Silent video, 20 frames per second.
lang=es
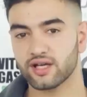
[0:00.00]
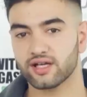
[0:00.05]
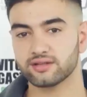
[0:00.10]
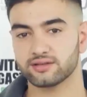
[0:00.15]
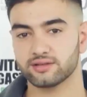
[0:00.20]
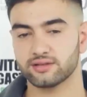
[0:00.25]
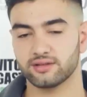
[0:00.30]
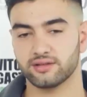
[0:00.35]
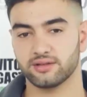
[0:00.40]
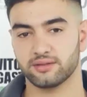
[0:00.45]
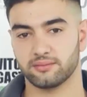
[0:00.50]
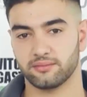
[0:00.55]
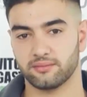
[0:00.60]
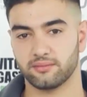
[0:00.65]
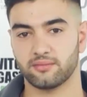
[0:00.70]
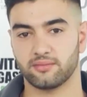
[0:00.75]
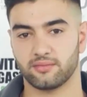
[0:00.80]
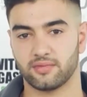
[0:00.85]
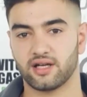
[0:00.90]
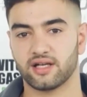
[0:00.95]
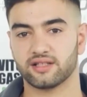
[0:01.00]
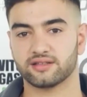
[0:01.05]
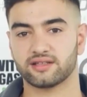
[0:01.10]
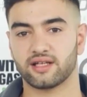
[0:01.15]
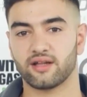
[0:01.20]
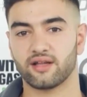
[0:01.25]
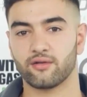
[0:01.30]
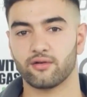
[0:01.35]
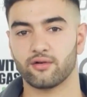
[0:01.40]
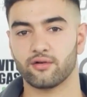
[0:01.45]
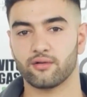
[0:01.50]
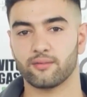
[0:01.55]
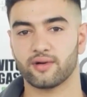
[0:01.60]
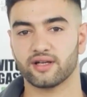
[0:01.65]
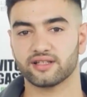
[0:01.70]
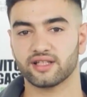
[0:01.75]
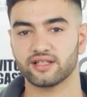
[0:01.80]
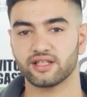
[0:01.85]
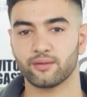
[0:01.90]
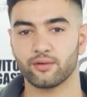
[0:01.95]
horas, ha estado
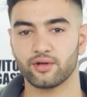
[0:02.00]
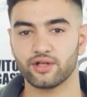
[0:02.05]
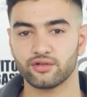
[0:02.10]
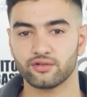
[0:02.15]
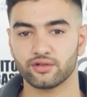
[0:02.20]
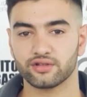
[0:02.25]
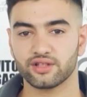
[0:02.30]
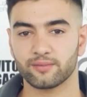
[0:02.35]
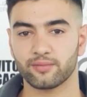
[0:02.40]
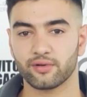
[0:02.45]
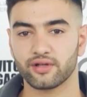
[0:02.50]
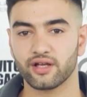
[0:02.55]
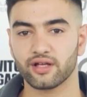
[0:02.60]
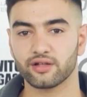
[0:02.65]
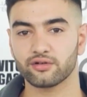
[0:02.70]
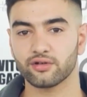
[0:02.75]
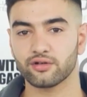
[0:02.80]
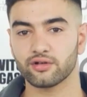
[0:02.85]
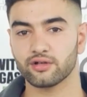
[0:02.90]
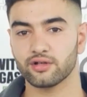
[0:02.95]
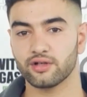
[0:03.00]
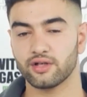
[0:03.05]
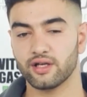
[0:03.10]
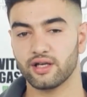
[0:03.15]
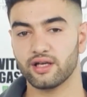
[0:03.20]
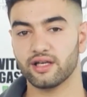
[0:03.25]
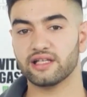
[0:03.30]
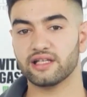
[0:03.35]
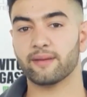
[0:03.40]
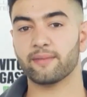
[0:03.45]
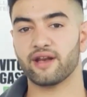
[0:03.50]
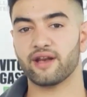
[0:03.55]
bastante bonito este proyecto y ha